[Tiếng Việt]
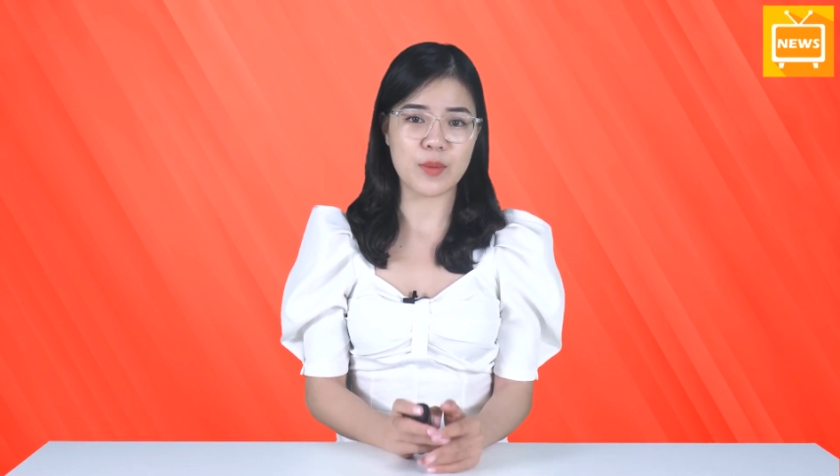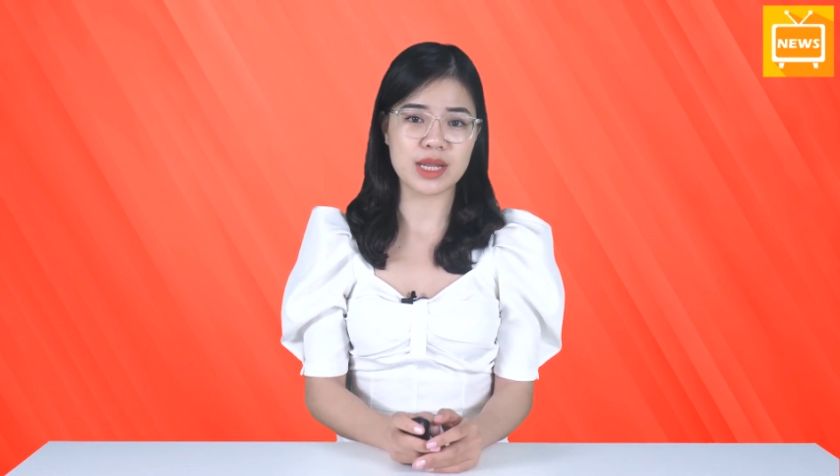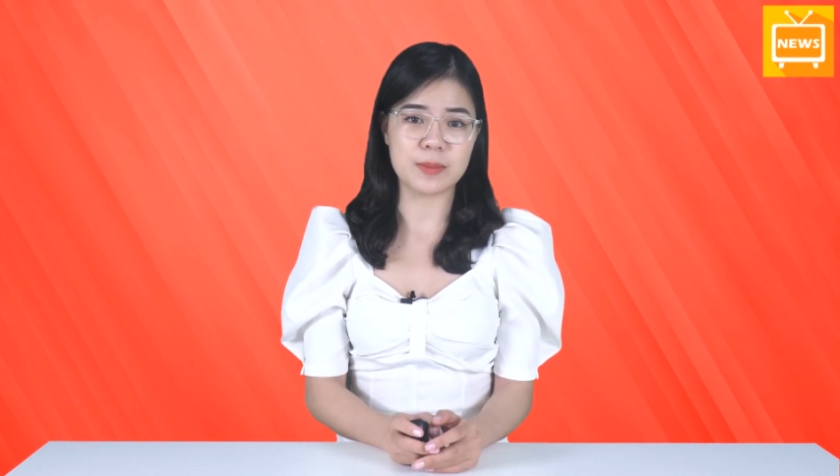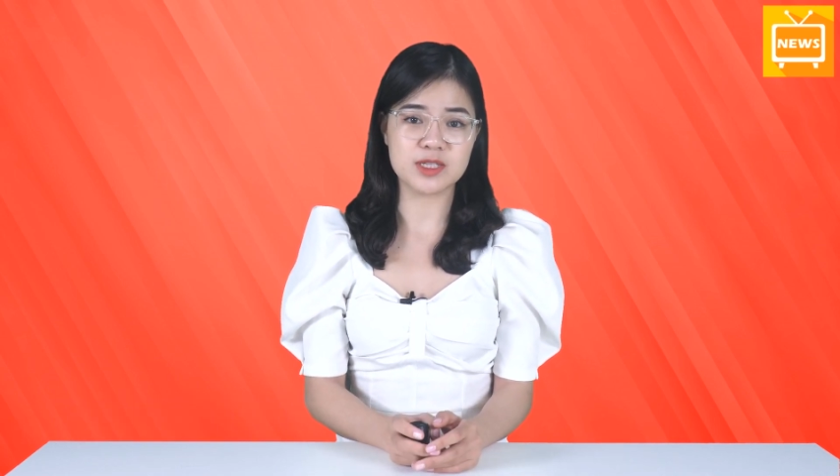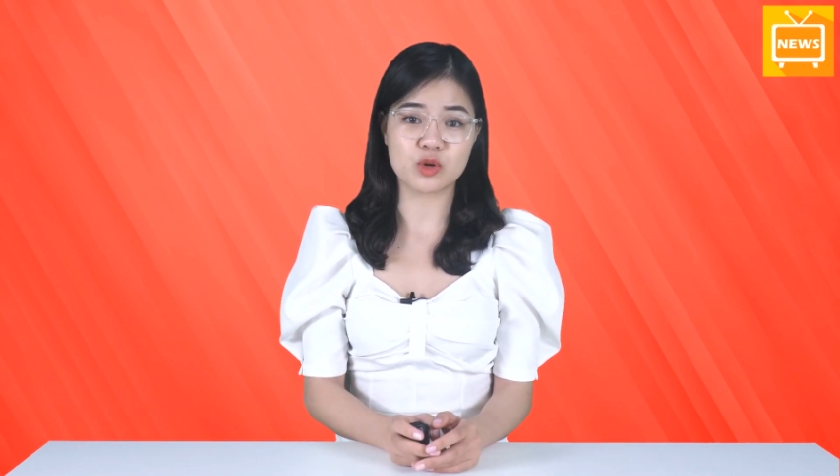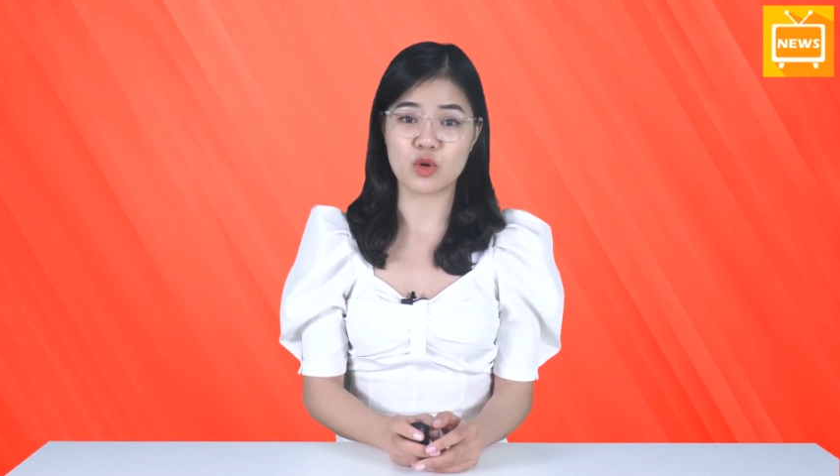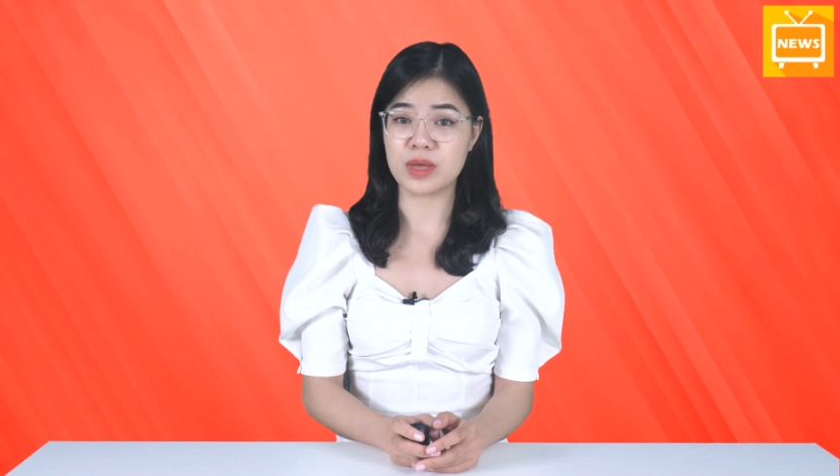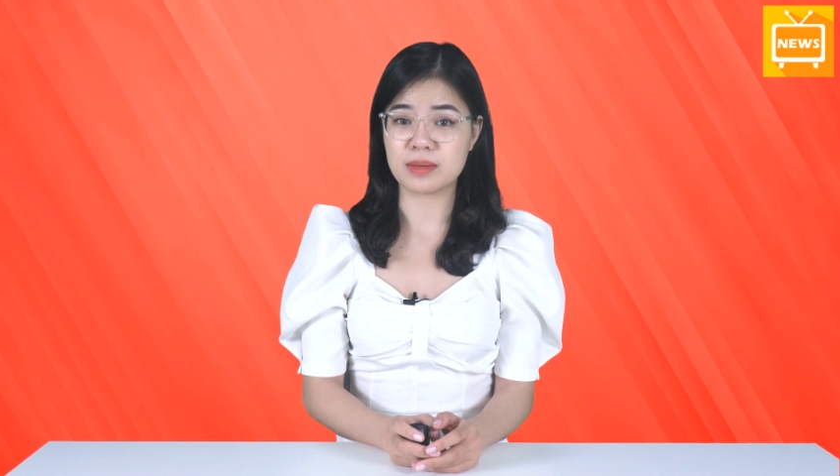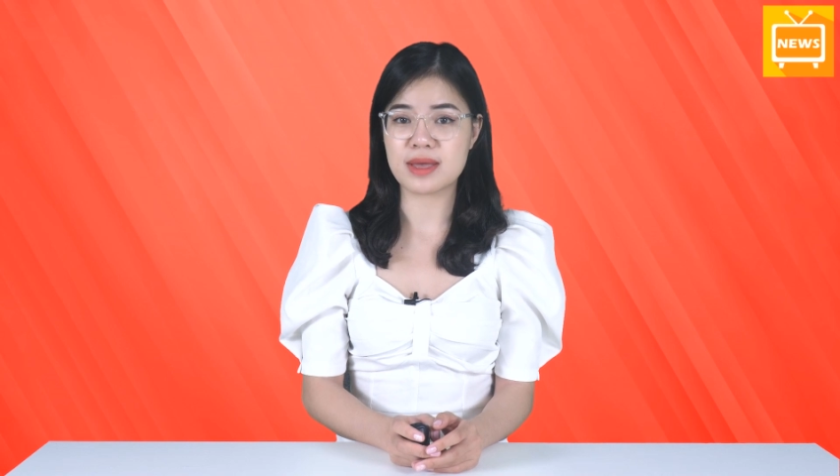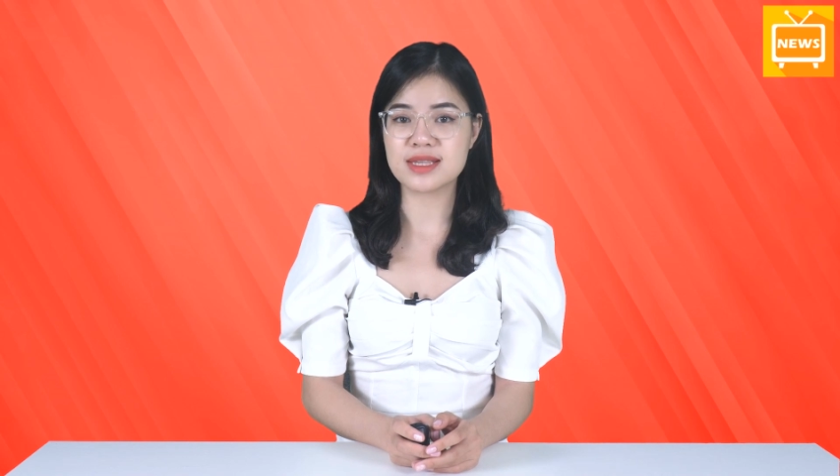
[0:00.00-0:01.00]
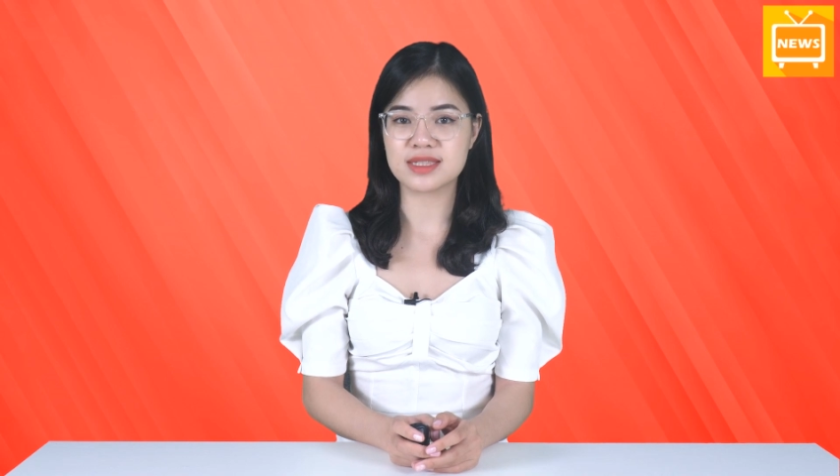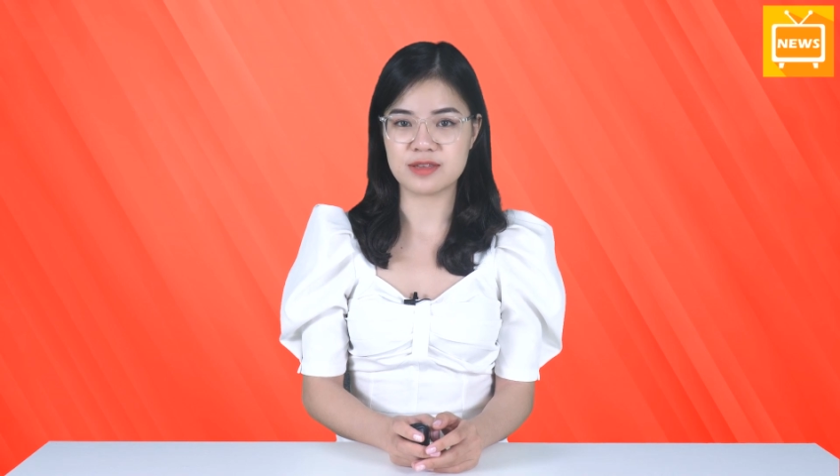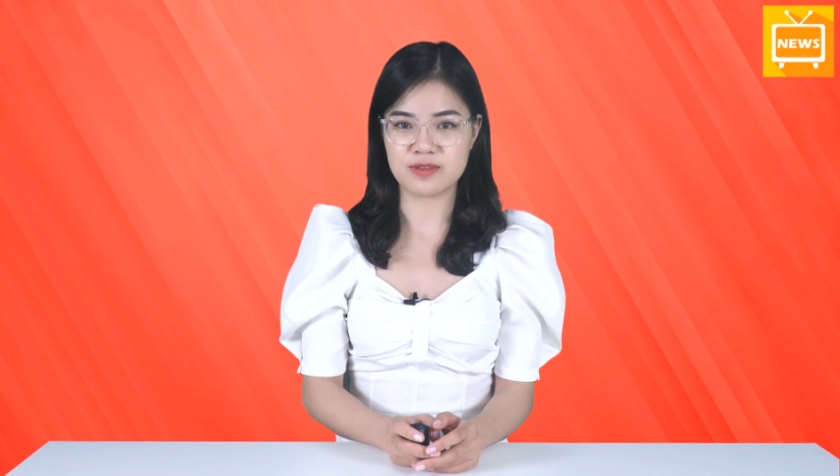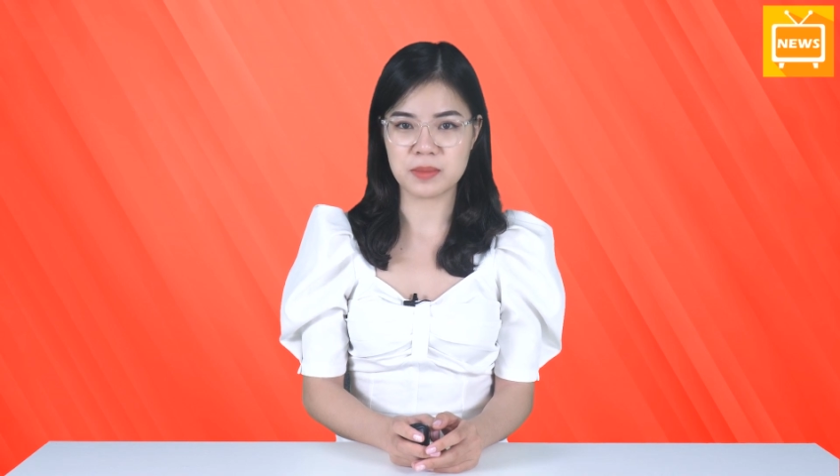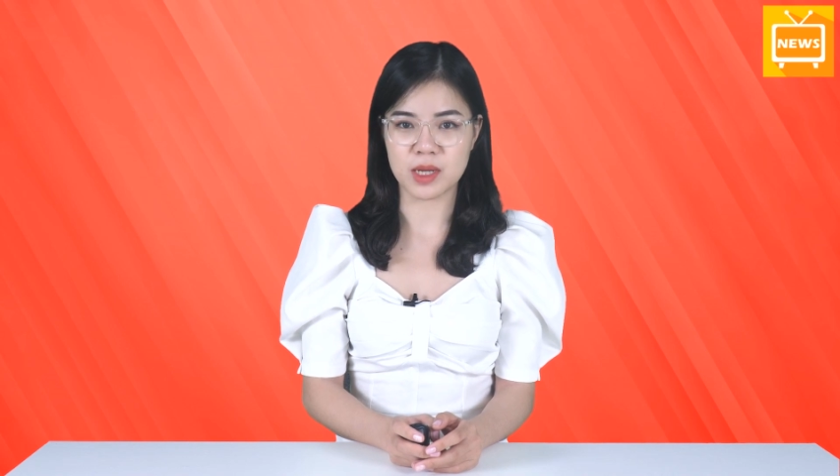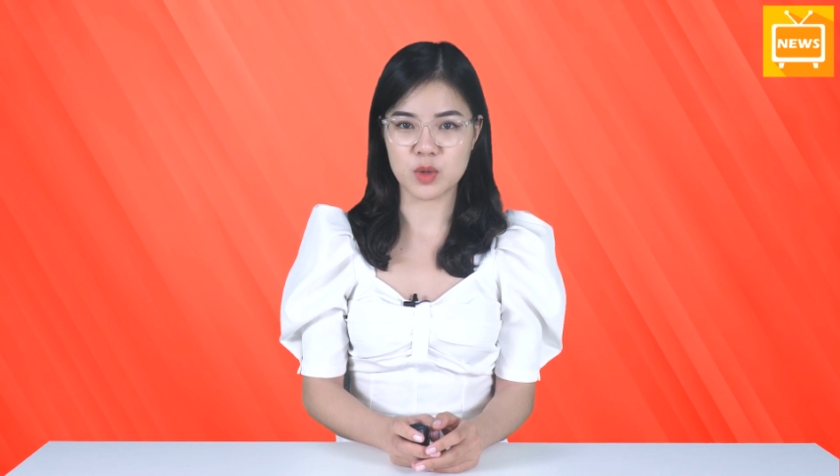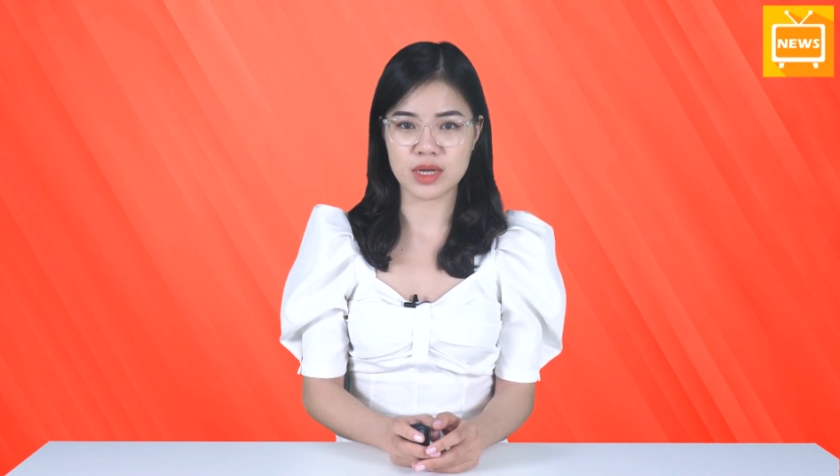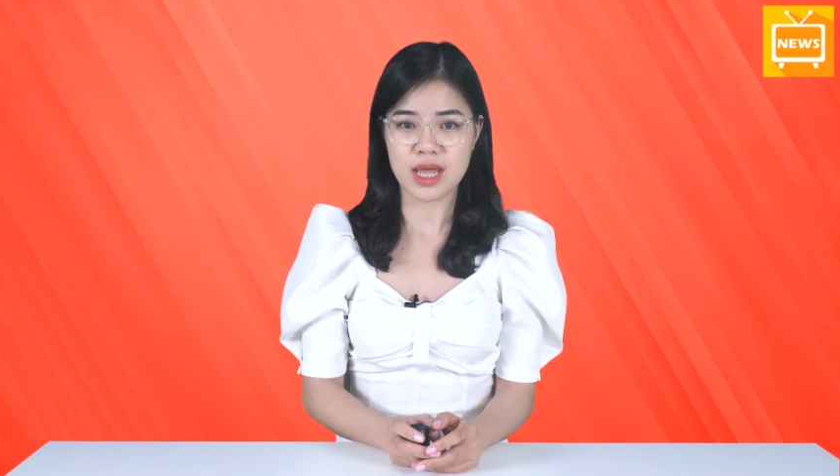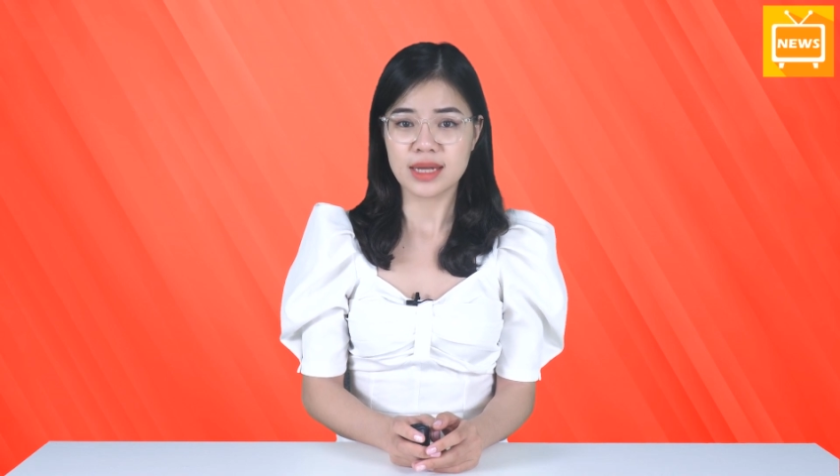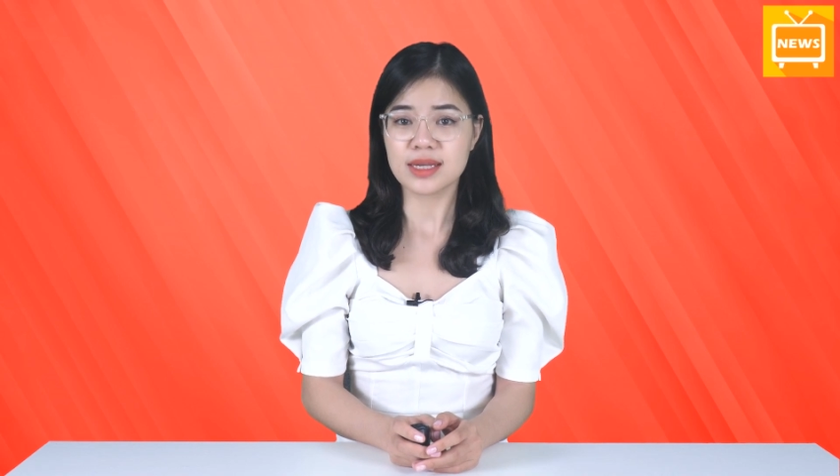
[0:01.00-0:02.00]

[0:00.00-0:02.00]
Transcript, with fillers: quan điểm riêng của mình bên dưới phần bình luận